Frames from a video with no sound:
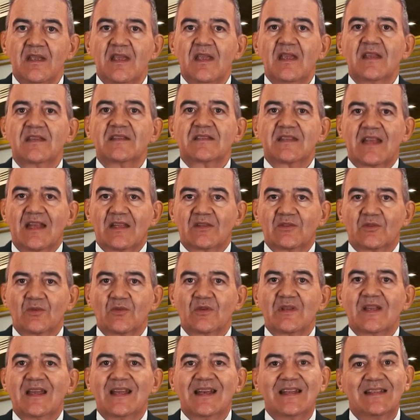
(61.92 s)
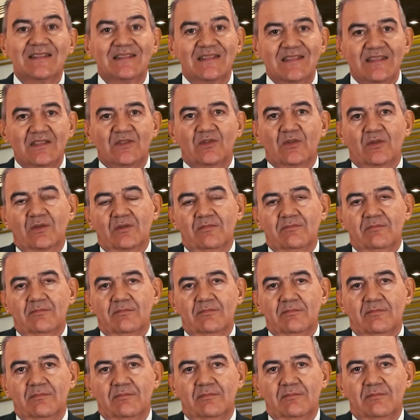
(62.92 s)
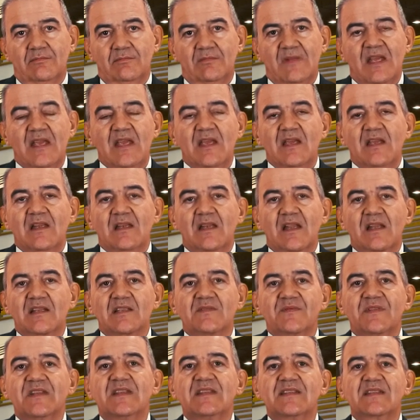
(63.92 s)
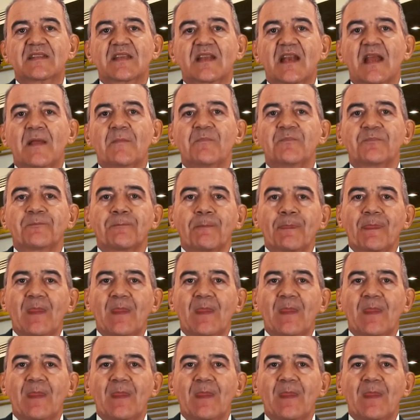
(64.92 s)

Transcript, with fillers: è stato garantito. La Svizzera